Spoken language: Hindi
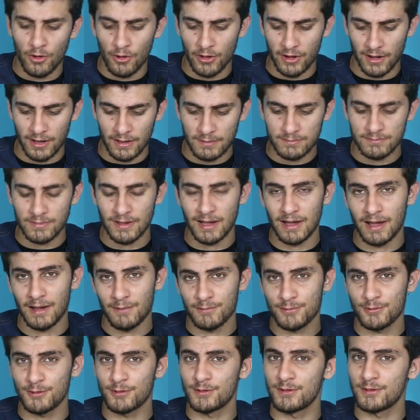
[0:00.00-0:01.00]
और अब
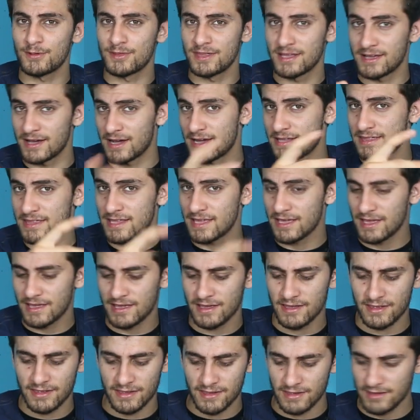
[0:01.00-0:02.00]
आप दिखाते
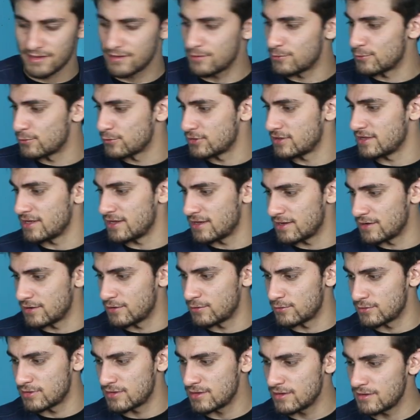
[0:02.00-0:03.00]
हैं कि होती है
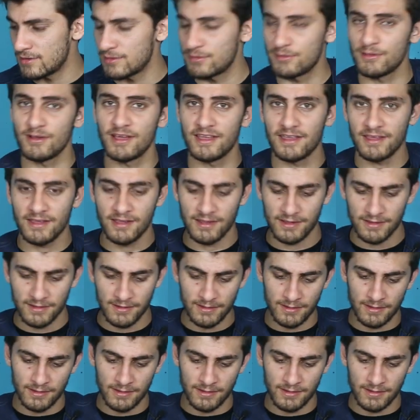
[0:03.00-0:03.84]
नहीं होती चाहिए